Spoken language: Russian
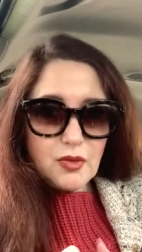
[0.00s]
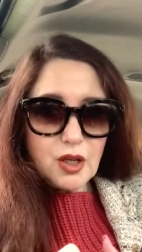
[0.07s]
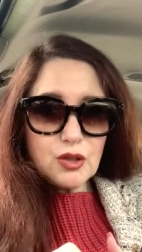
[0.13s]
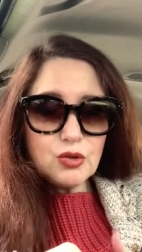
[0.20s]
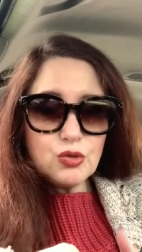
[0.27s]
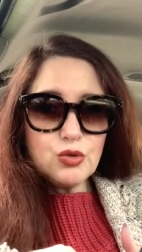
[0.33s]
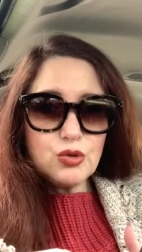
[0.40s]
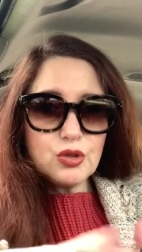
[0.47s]

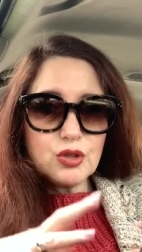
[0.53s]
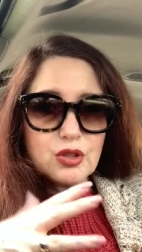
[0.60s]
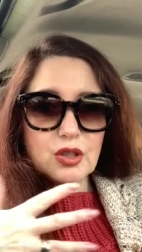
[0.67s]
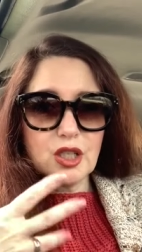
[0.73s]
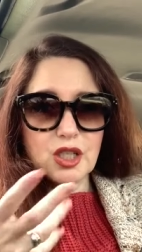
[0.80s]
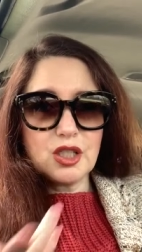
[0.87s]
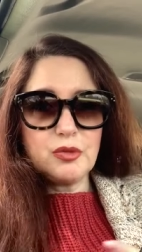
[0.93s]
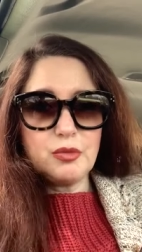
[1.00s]
ну и с
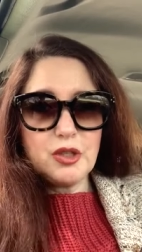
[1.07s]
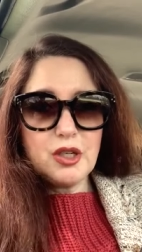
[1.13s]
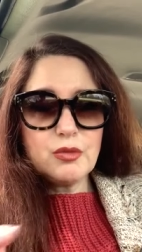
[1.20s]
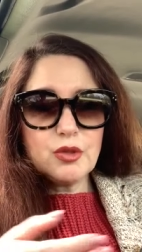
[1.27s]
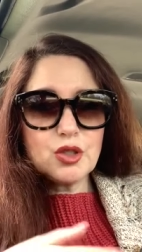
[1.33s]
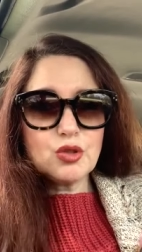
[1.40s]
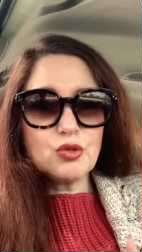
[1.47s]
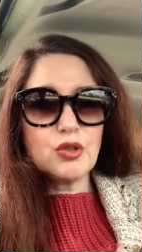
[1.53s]
каждой
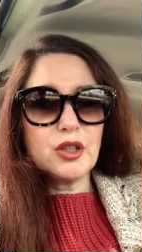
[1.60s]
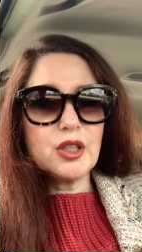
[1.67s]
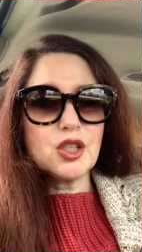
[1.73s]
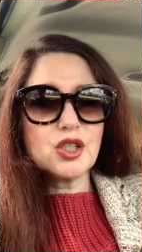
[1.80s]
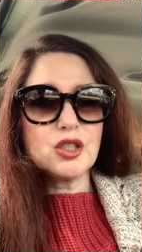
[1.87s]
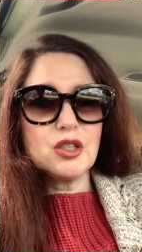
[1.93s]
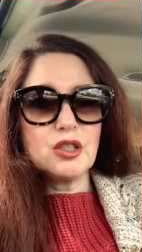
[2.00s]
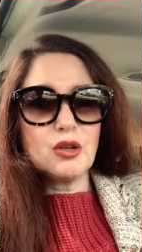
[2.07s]
беременностью,
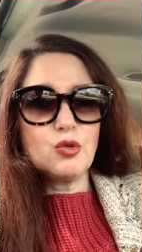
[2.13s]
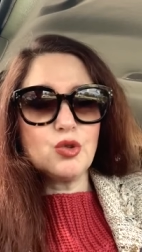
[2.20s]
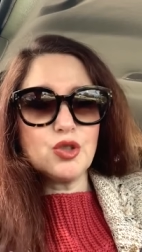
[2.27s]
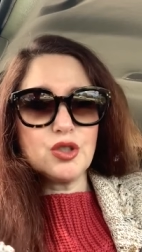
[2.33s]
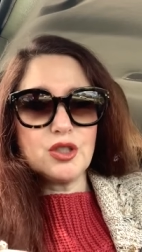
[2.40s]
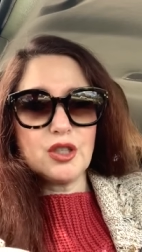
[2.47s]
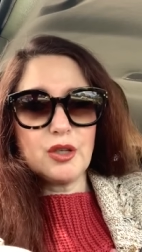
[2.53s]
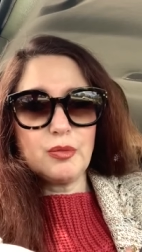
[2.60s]
конечно, я
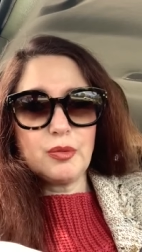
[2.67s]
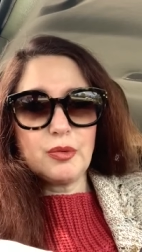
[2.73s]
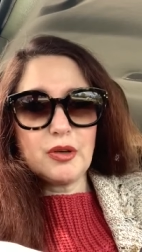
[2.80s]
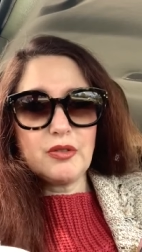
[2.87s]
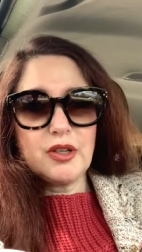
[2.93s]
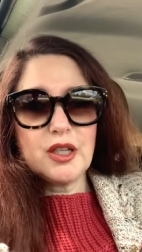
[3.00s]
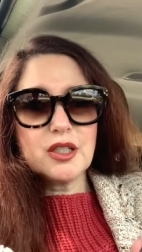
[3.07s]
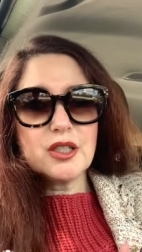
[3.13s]
очень сильно
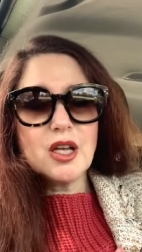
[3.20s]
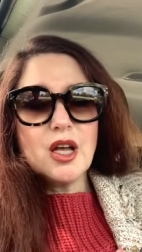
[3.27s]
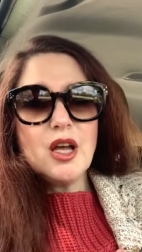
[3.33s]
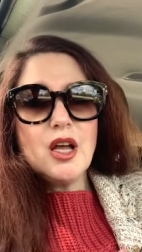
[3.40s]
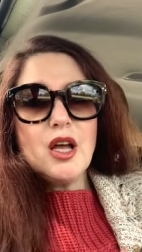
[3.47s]
поправлялась,